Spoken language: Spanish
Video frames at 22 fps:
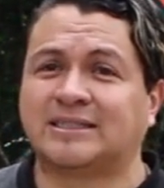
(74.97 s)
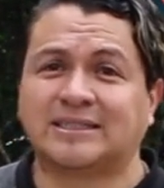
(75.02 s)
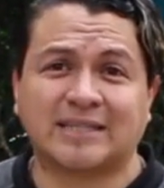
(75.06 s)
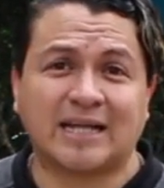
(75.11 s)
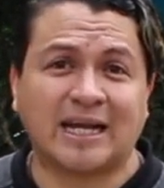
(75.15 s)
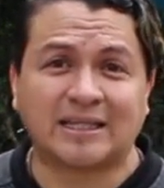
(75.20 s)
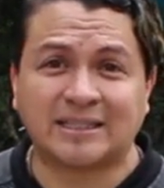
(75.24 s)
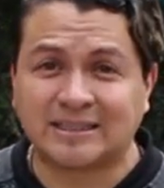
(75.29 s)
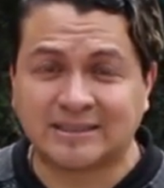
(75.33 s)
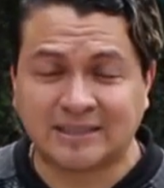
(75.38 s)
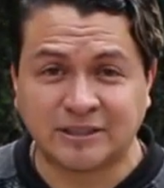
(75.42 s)

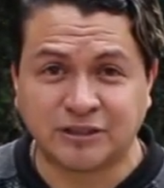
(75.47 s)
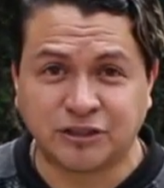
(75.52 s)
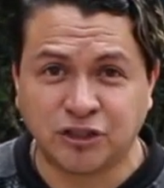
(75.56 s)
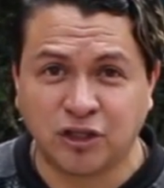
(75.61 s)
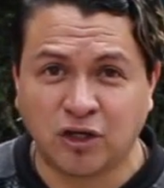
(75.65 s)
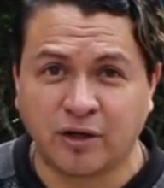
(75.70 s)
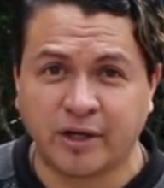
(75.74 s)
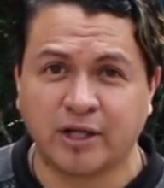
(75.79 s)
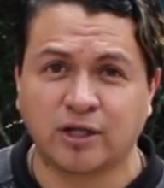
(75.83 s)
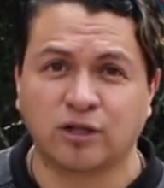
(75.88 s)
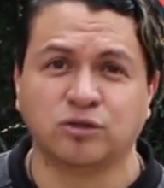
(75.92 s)
las
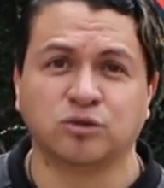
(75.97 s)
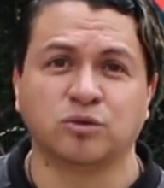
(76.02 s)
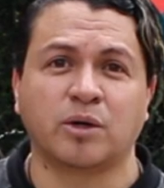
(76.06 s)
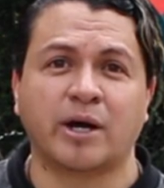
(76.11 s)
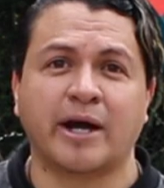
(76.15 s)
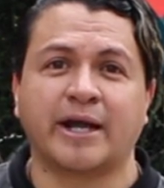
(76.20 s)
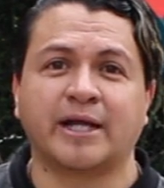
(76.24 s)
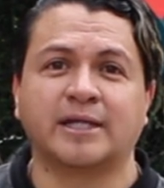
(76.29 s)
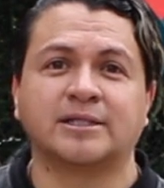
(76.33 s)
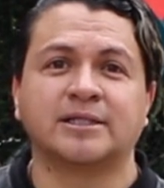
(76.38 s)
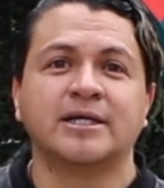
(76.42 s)
extensiones, los
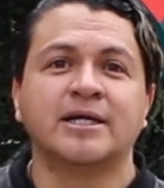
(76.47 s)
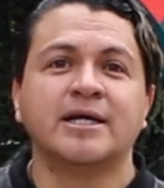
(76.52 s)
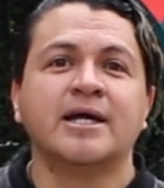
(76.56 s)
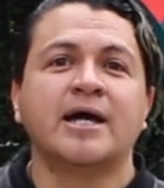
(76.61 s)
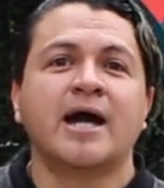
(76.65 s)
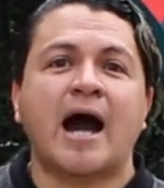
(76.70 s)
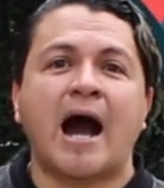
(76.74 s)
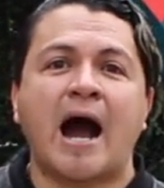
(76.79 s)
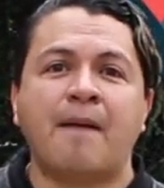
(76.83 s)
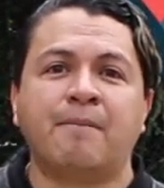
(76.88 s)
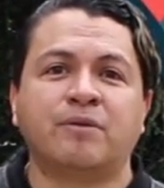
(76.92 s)
lugares
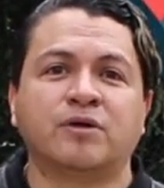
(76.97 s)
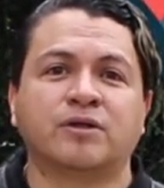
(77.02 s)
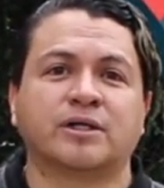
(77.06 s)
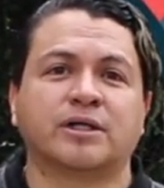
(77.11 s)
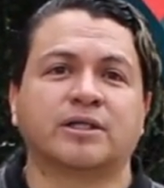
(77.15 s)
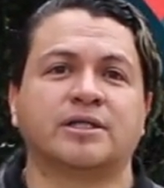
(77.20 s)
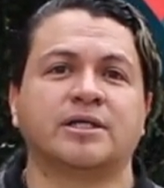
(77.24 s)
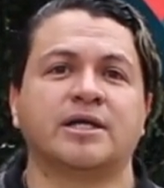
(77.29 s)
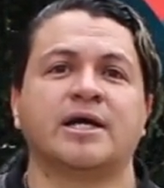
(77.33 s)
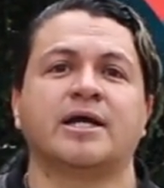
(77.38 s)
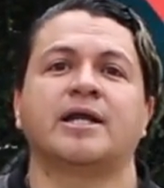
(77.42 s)
amplios que
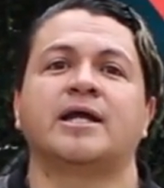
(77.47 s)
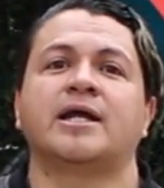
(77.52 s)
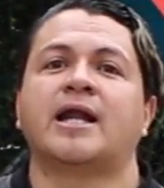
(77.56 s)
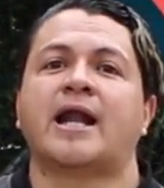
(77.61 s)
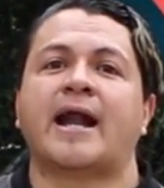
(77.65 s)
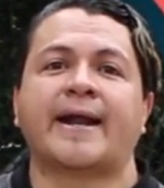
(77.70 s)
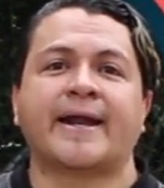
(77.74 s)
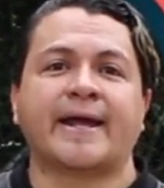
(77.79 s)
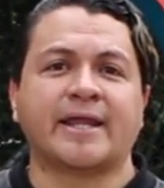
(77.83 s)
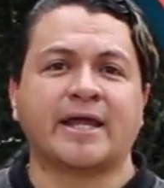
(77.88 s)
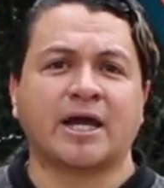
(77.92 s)
tiene, el
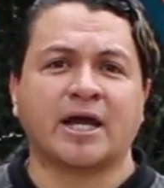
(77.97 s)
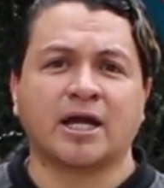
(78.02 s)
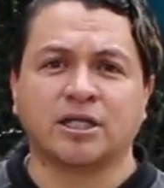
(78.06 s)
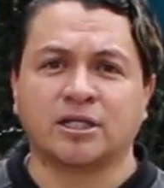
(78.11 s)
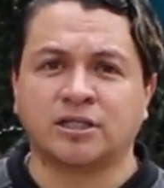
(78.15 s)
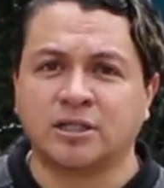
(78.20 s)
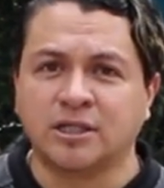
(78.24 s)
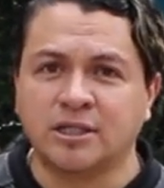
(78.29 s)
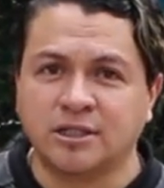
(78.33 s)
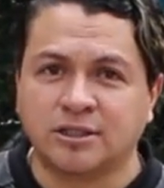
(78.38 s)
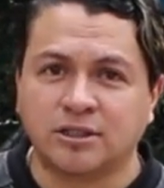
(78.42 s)
área de
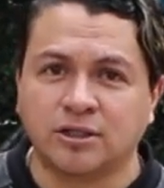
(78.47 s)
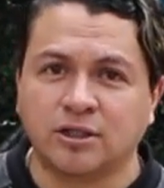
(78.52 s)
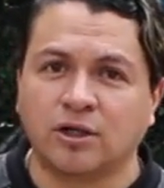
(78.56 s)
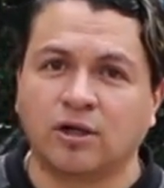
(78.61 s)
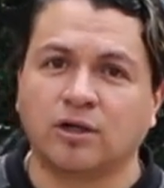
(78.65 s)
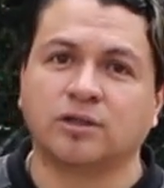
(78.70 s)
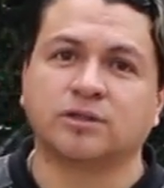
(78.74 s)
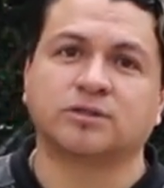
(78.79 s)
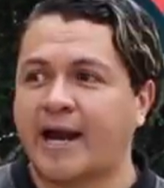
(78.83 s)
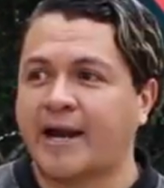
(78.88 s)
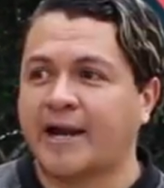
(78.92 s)

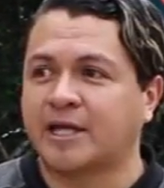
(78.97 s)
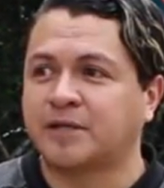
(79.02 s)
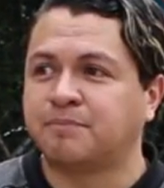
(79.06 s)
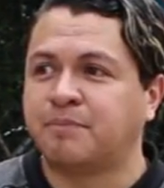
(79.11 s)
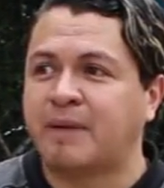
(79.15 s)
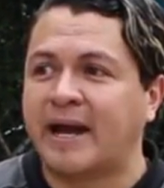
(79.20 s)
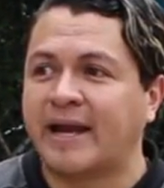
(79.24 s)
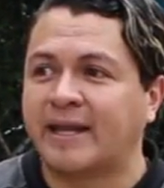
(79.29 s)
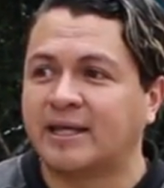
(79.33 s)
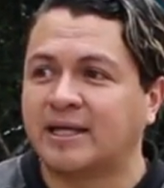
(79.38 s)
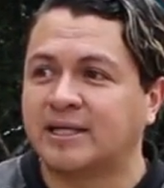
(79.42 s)
ejercicios, áreas
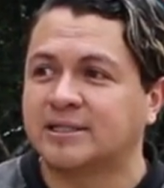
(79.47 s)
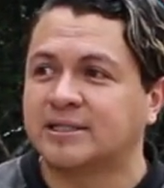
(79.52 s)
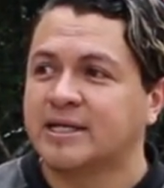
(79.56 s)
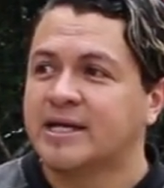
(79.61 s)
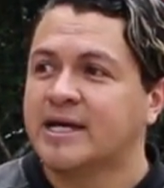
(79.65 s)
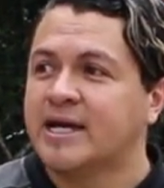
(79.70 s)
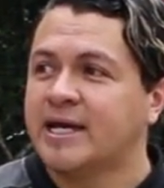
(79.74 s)
verdes